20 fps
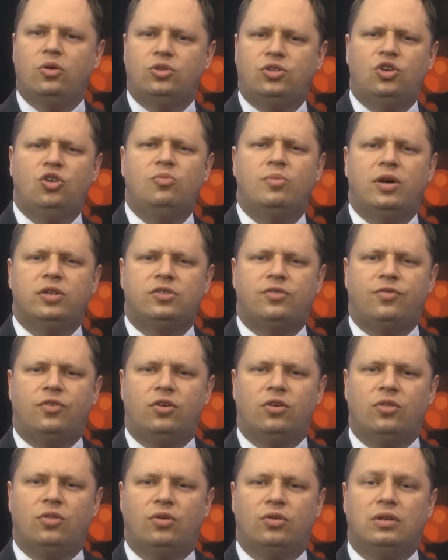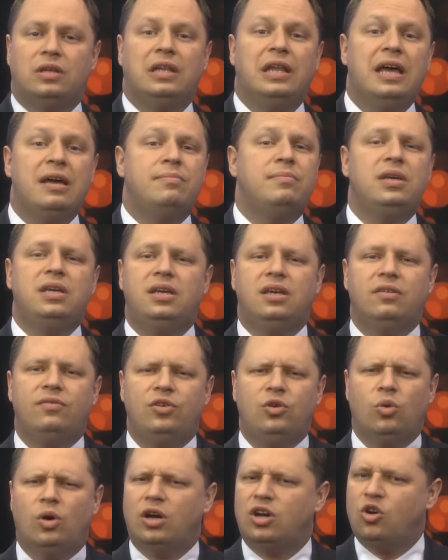de seguir adelante, permítame
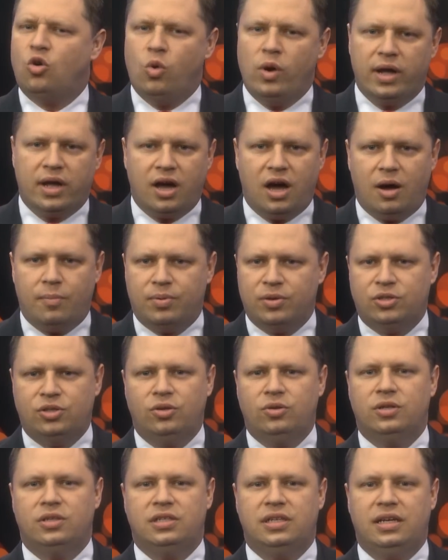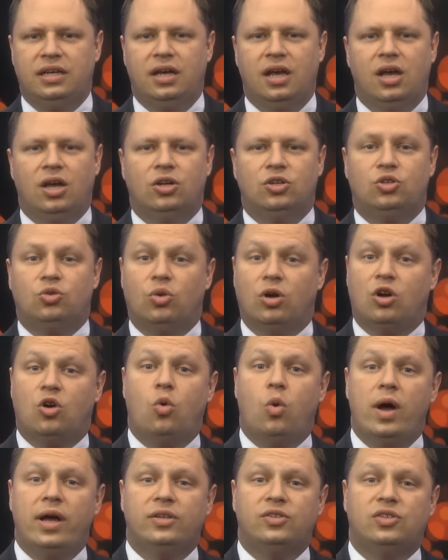darle otra oportunidad de requerir
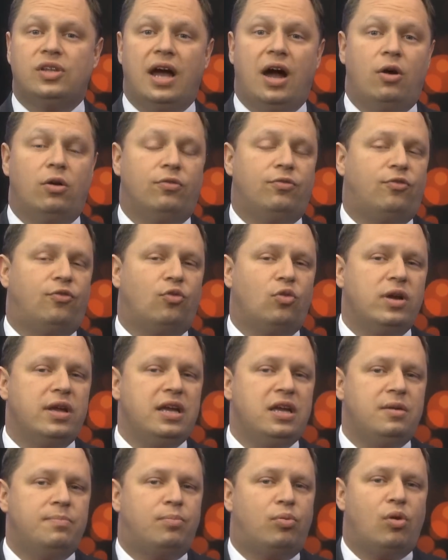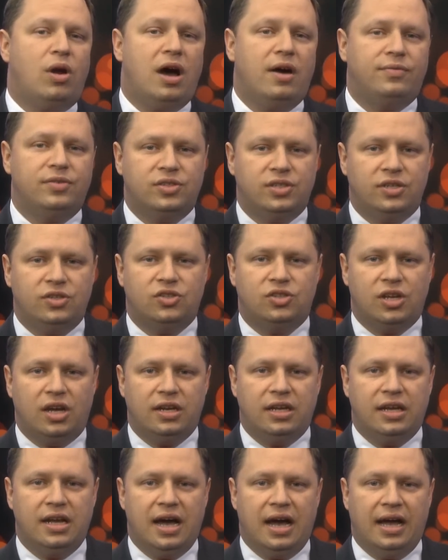esta guía de estudio gratuita.
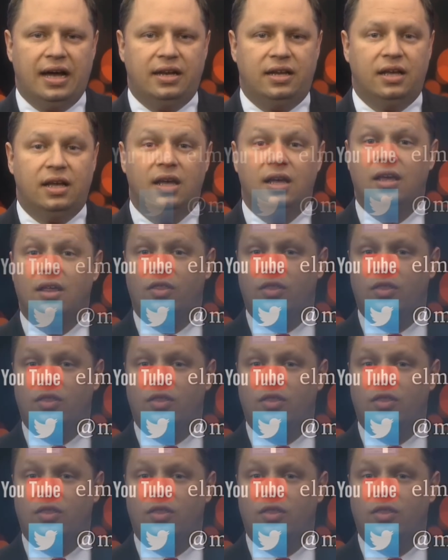La